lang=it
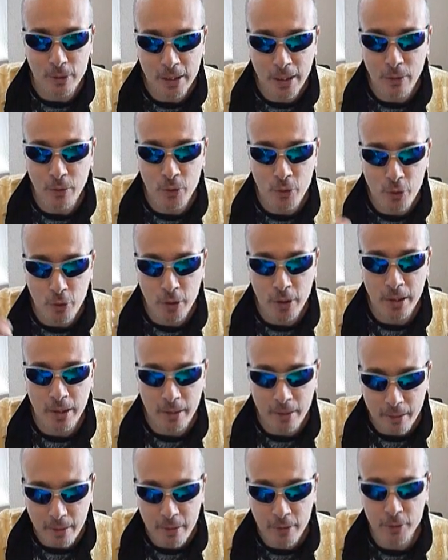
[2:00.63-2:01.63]
dell'Unione
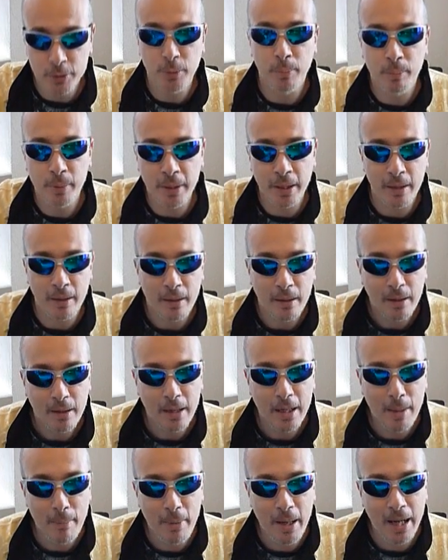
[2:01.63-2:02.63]
Europea.
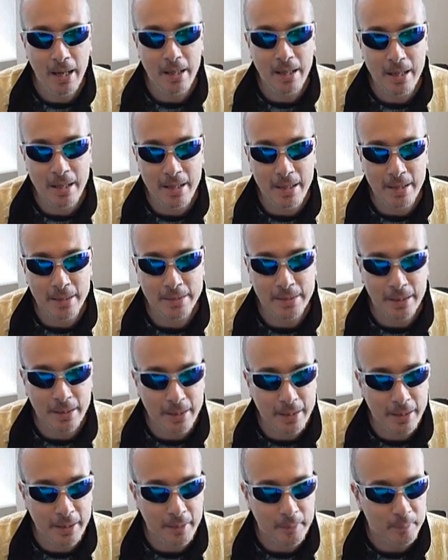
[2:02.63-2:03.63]
La balla era
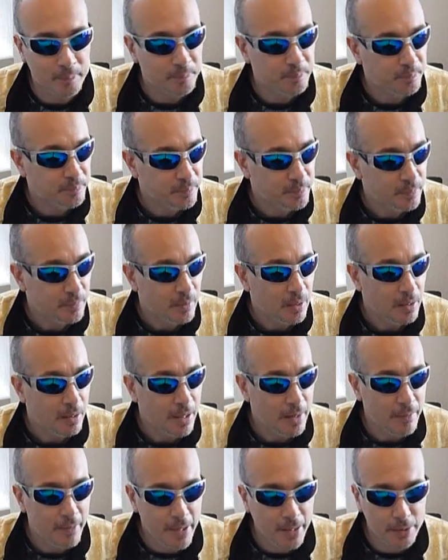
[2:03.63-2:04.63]
che
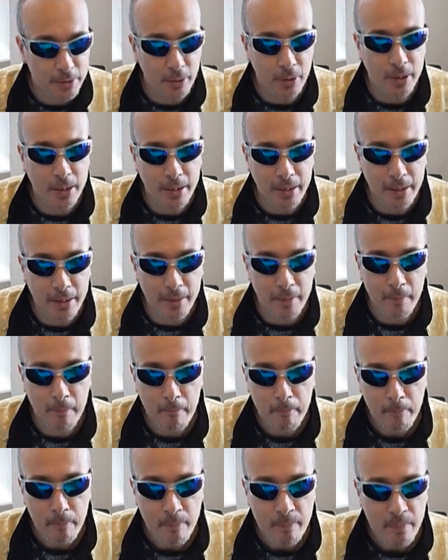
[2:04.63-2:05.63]
è vero che
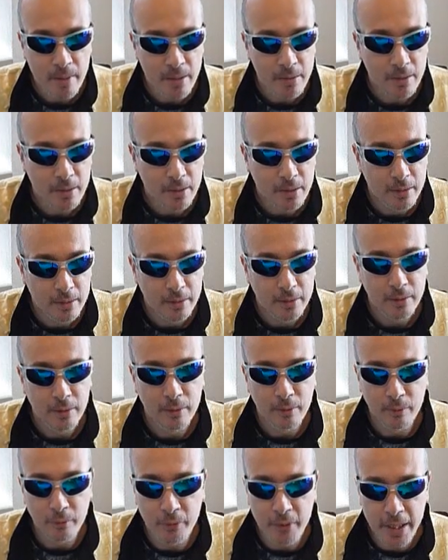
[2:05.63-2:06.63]

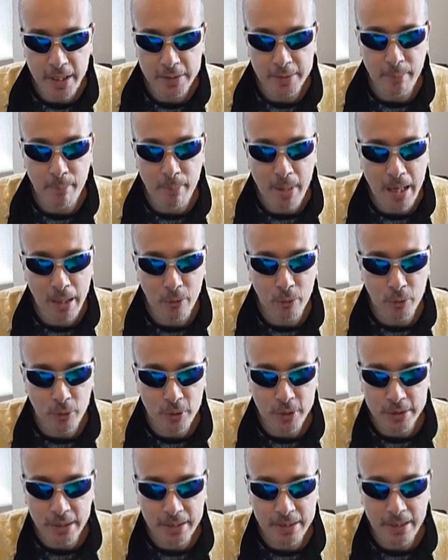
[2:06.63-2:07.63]
vi era in ballo un
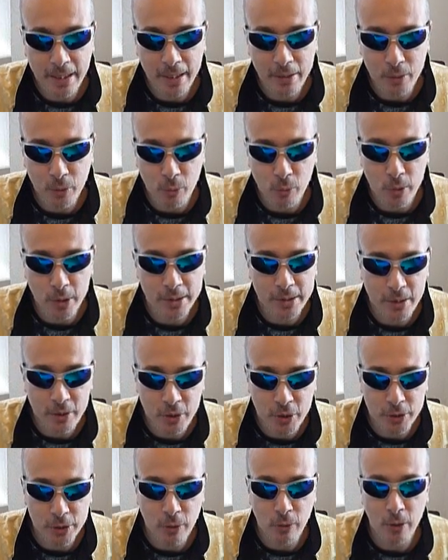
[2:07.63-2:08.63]
trattato questa
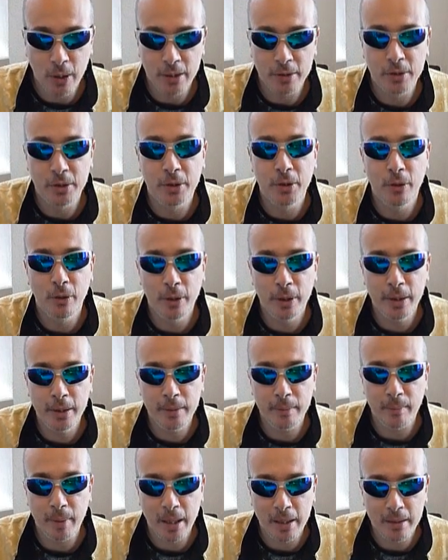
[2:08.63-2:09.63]

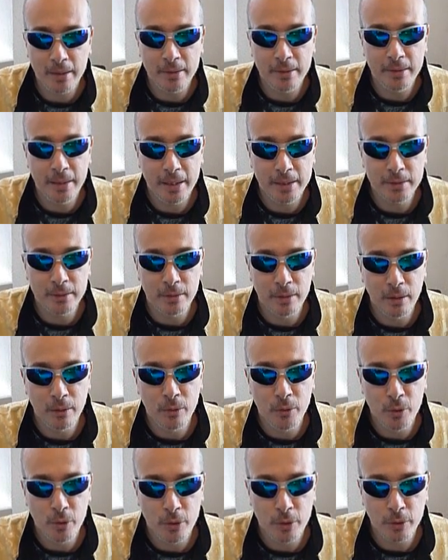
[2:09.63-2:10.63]
circolazione all'interno
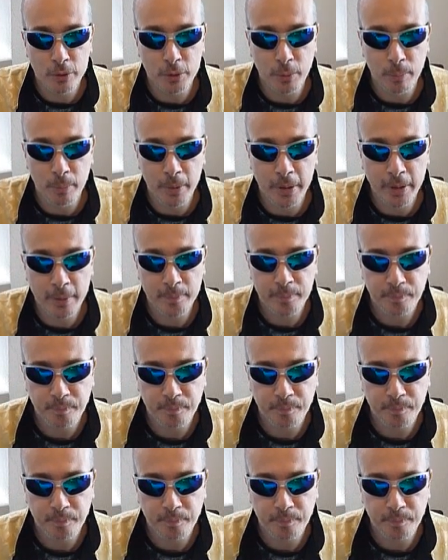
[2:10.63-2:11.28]
dell'Unione Europea,